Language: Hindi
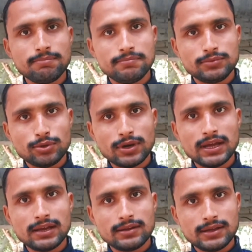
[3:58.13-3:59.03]
ये
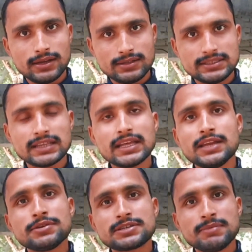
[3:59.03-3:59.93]
थोड़ा ज़्यादा
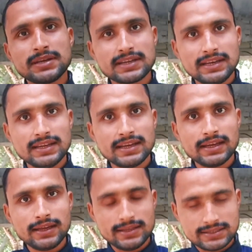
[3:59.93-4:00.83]
इन्वेस्टमेंट के लिए
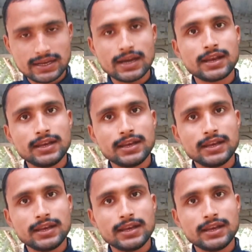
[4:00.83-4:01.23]
है इसका